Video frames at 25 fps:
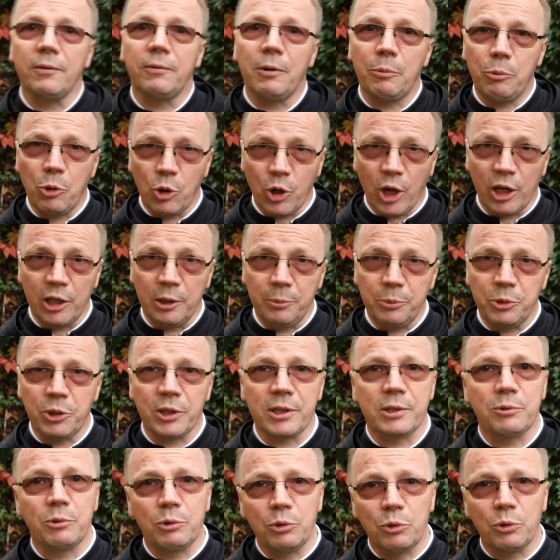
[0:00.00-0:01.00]
w Apokalipsie
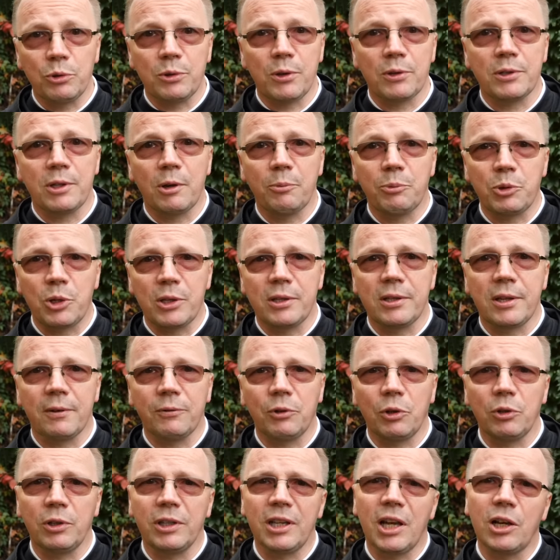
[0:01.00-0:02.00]
zły duch został
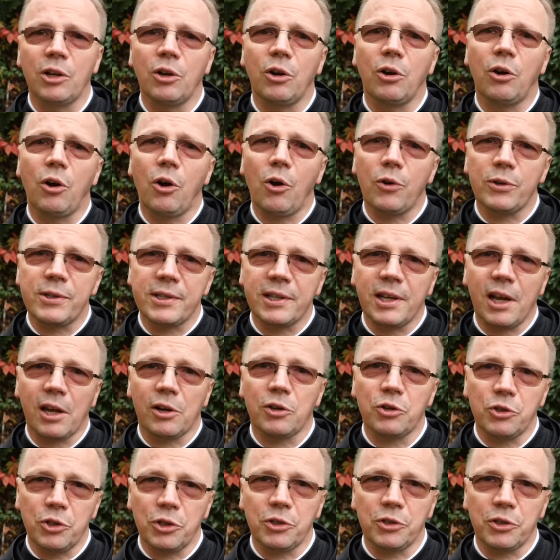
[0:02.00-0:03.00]
przedstawiony jako
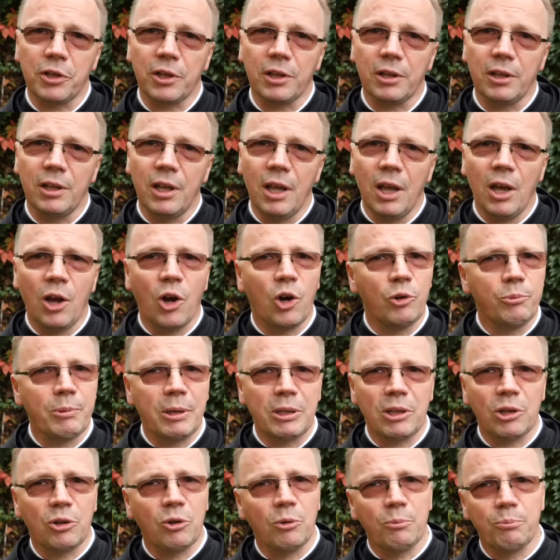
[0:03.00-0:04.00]
oskarżyciel. On ma
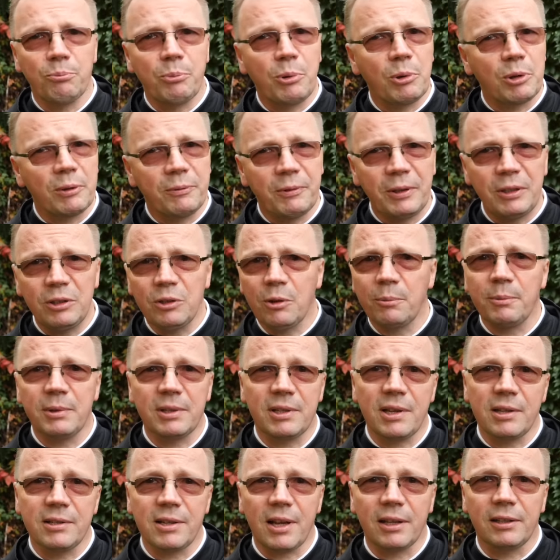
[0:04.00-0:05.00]
taką perfidną
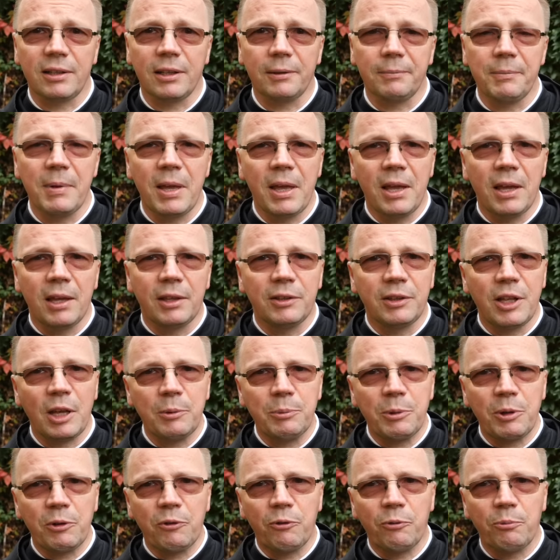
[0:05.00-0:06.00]
zasadę.
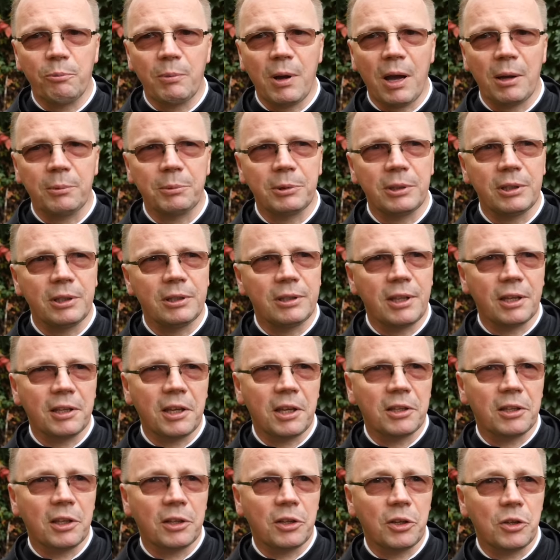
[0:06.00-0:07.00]
Najpierw mami, tak
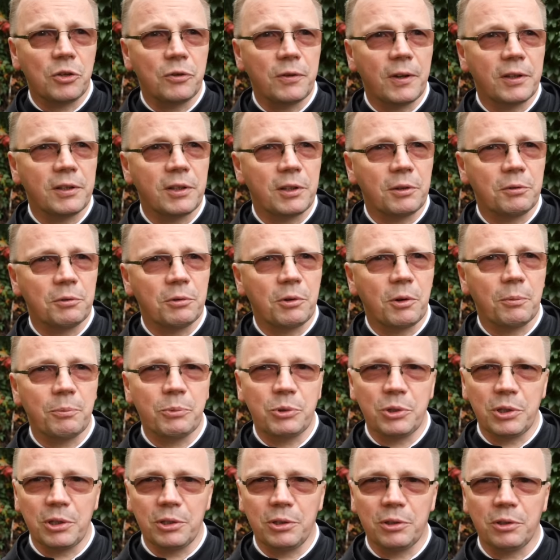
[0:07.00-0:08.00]
jak takie światełko,
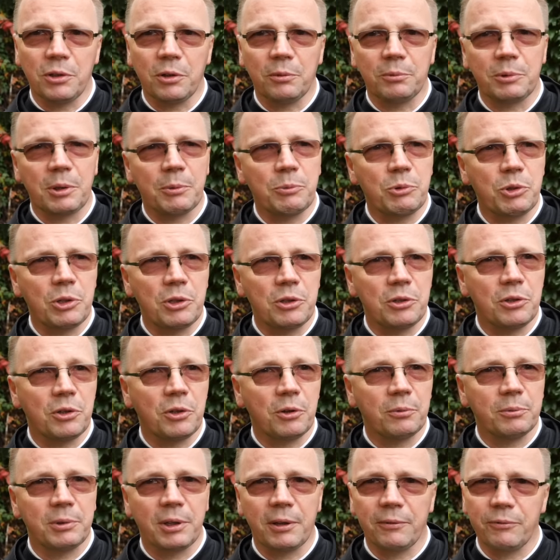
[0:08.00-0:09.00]
przyjdź do mnie, przyjdź
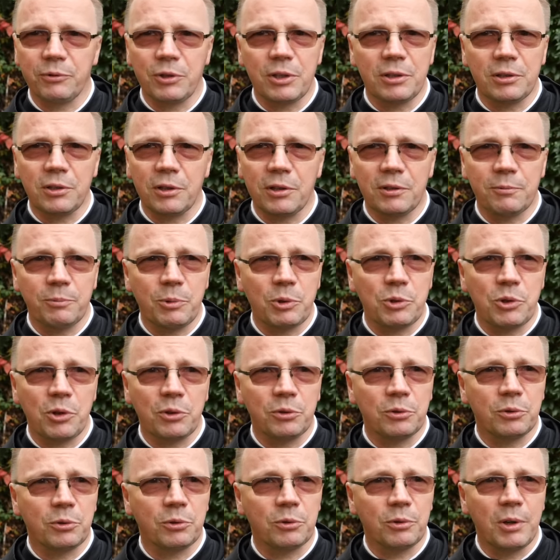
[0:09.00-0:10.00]
do mnie, wszystko jest w
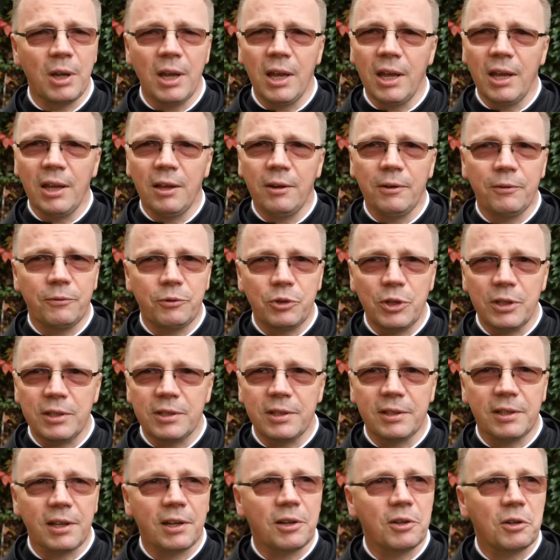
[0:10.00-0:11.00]
porządku,
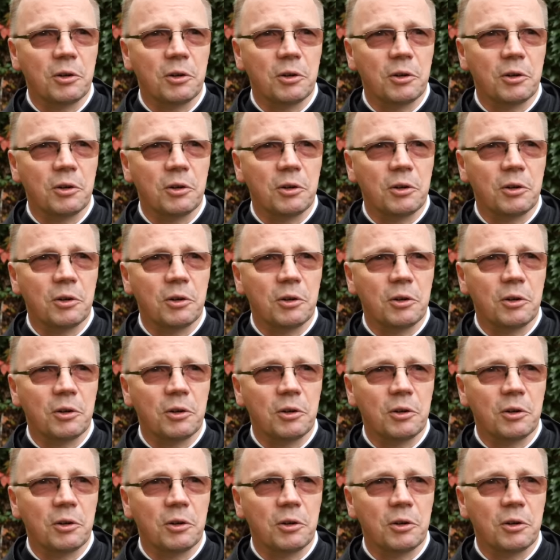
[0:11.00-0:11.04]
wszyscy tak